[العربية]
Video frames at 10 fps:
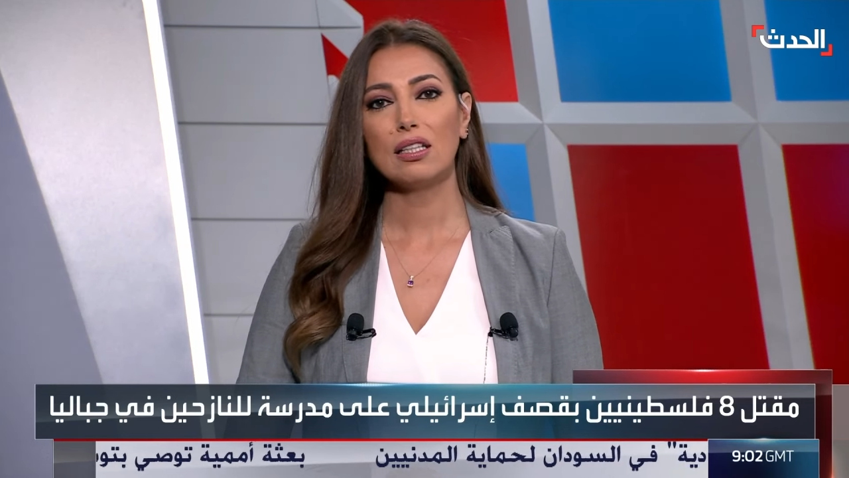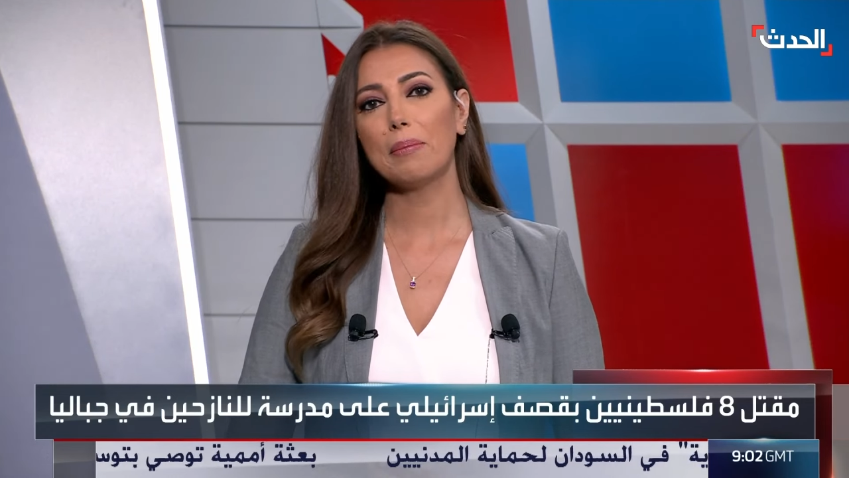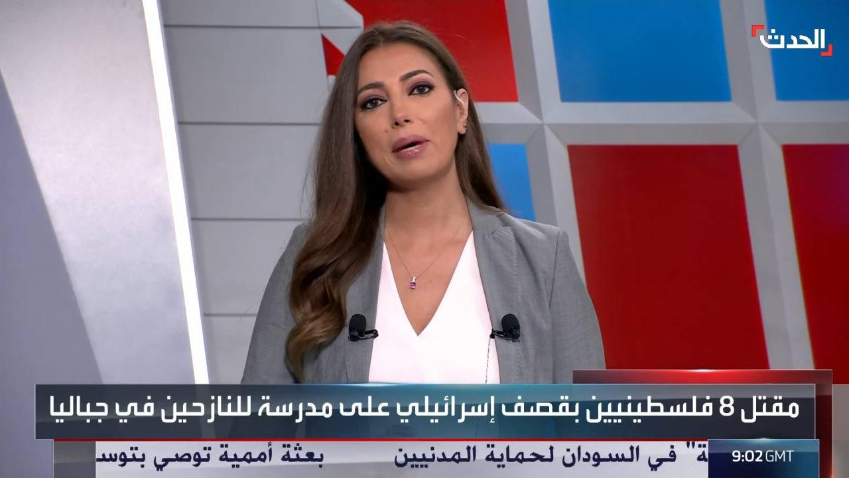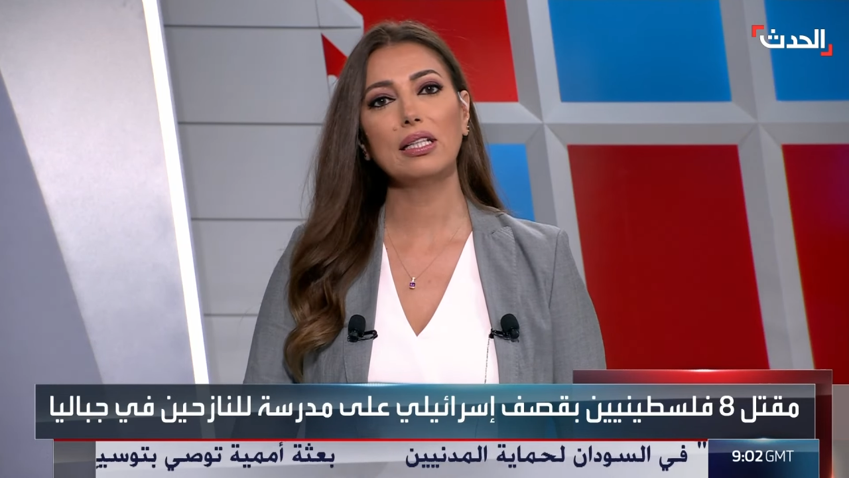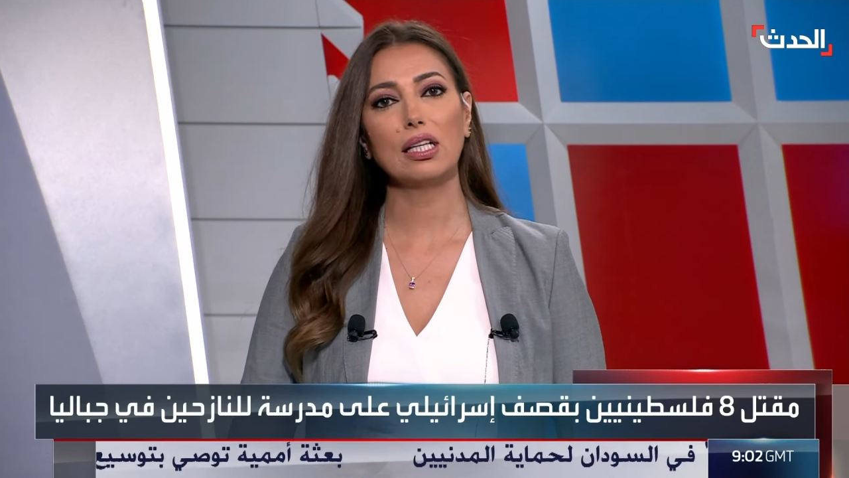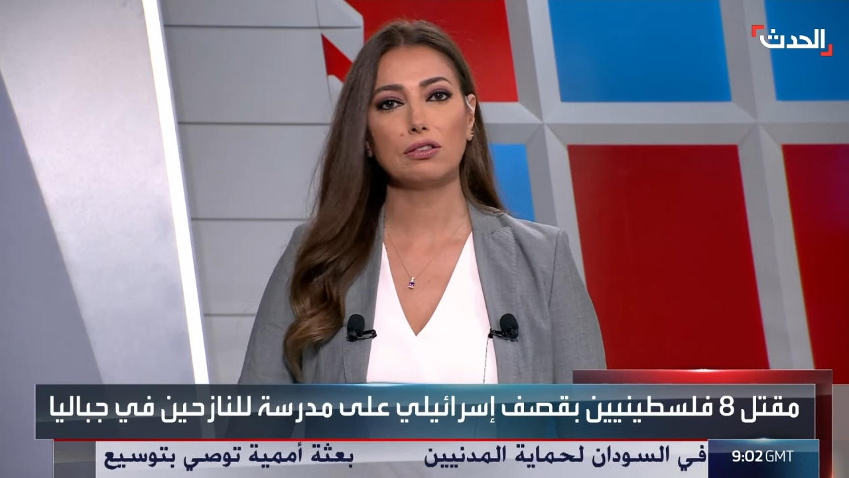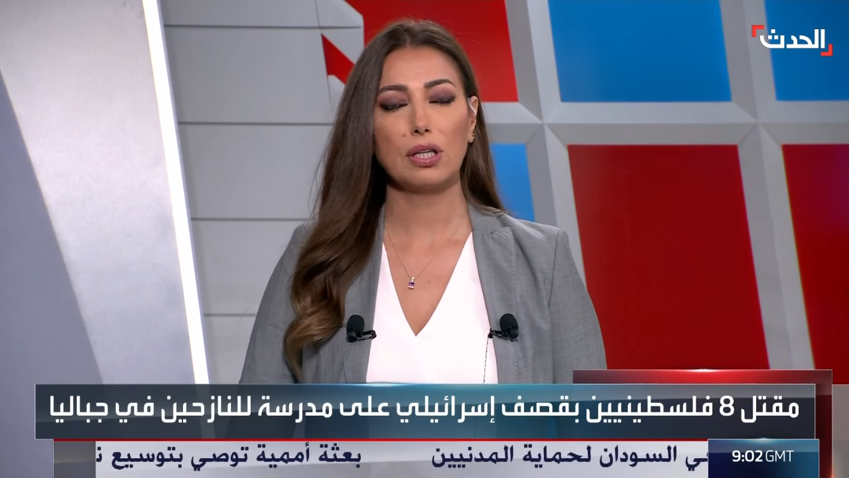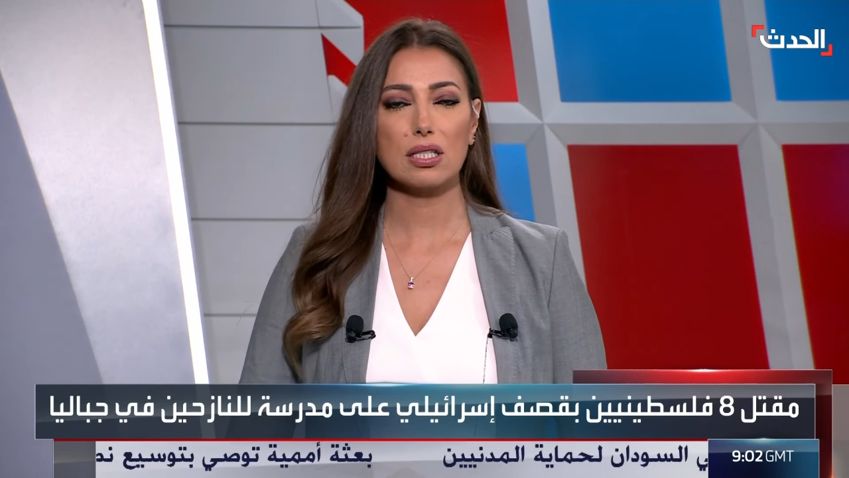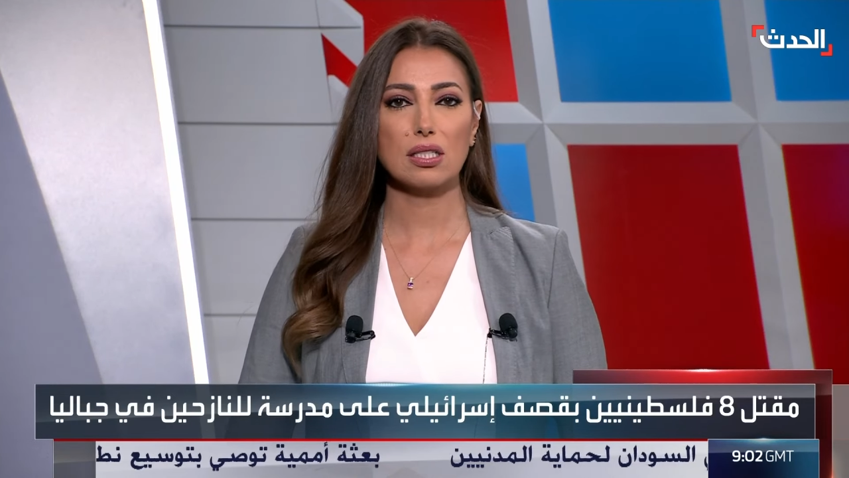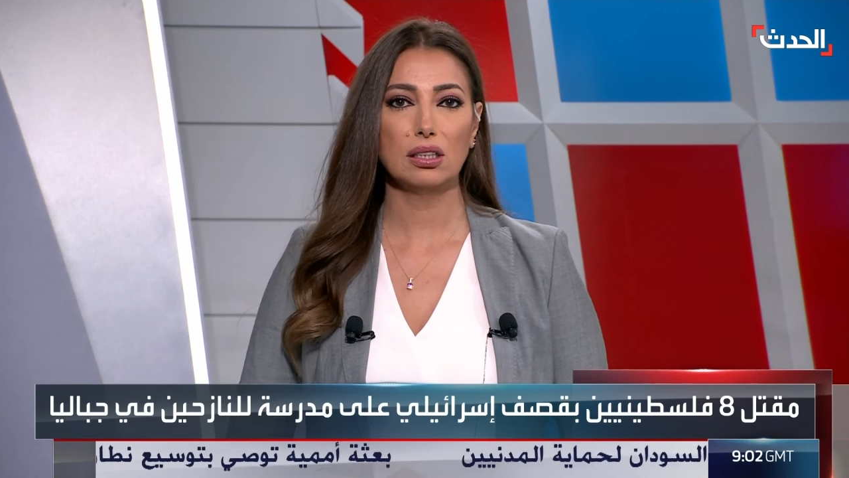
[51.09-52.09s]
ثمانية
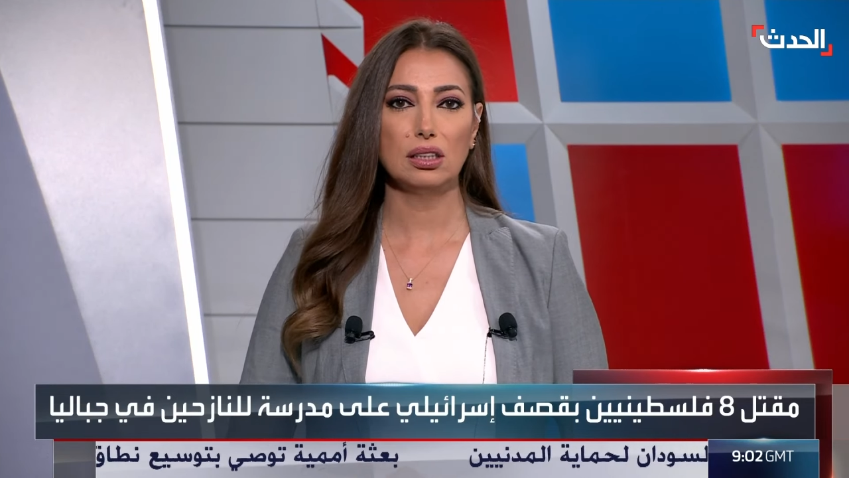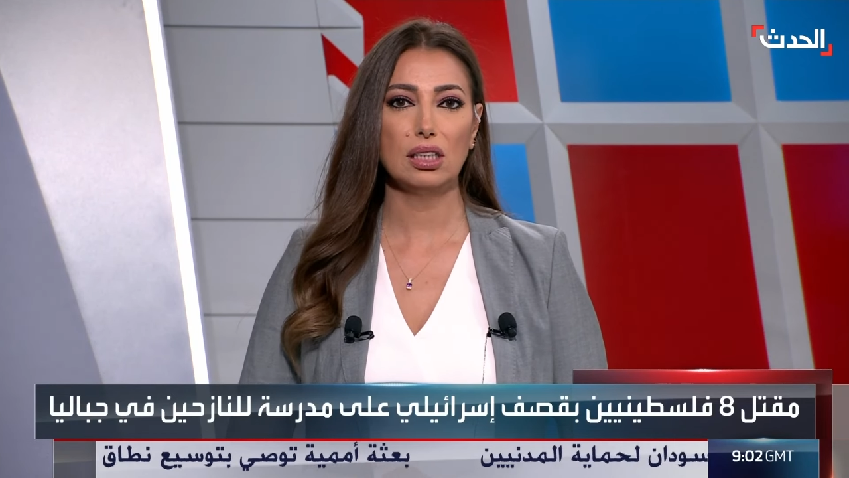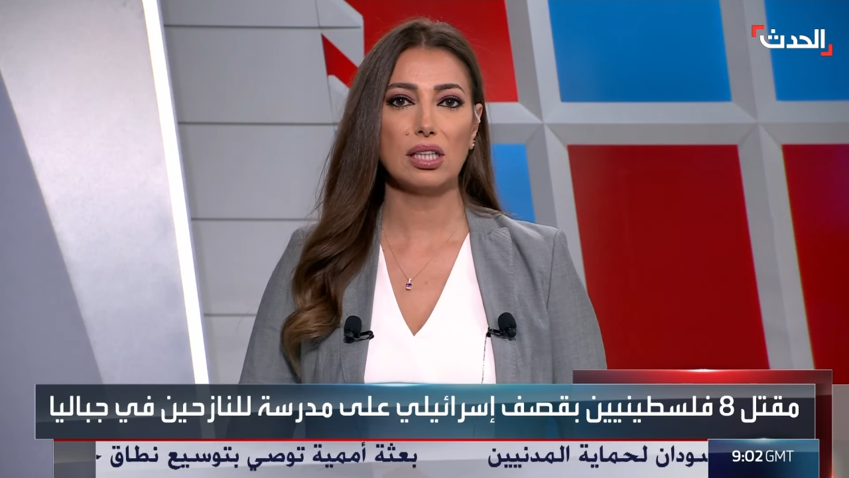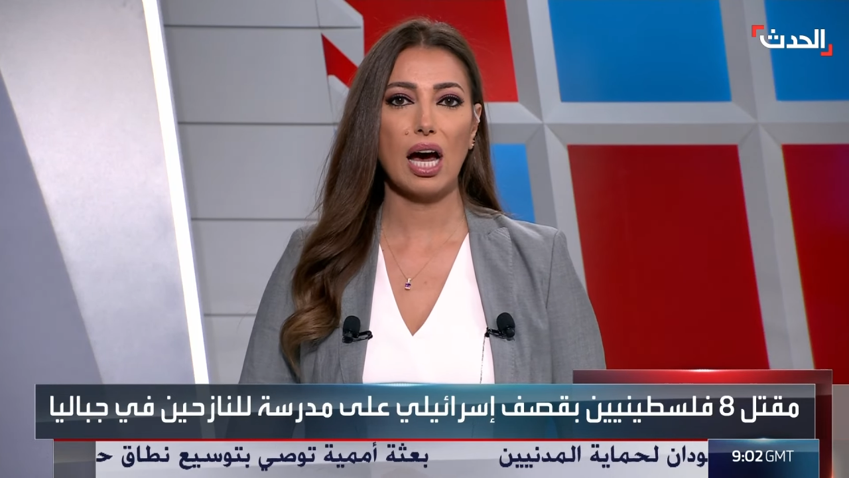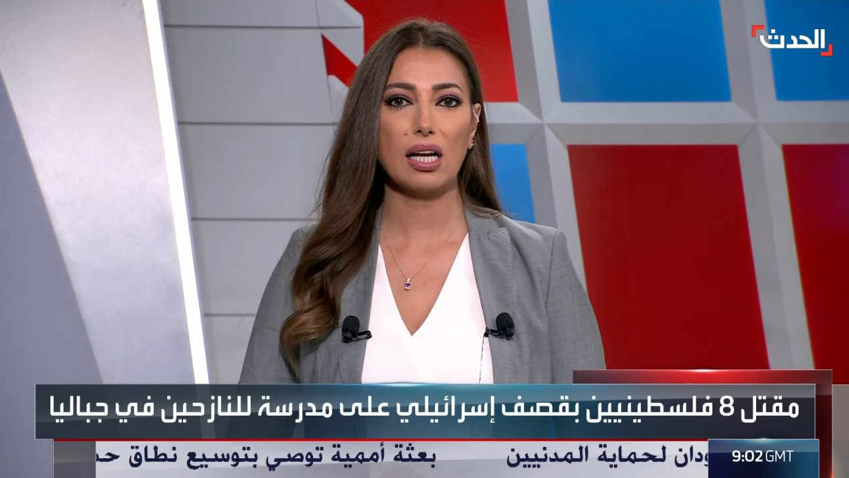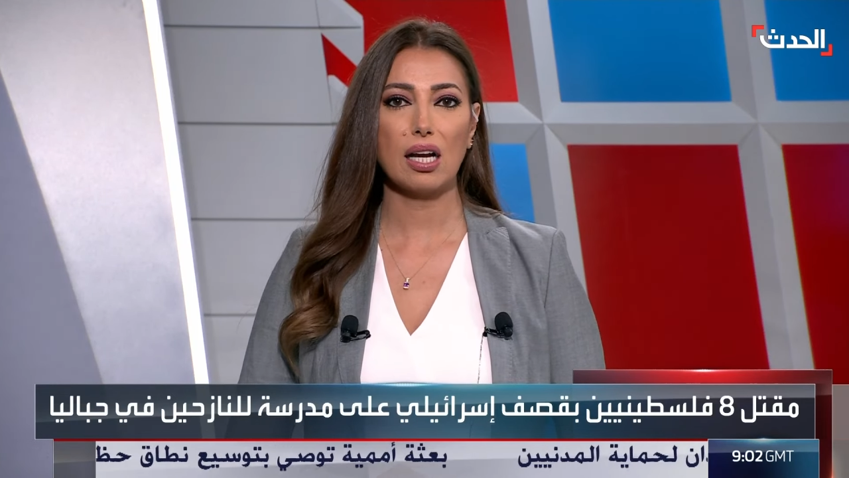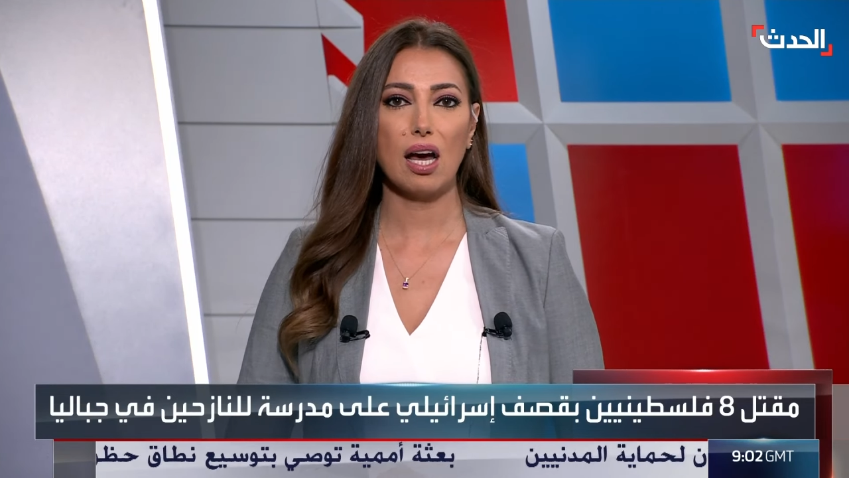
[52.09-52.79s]
فلسطينيين على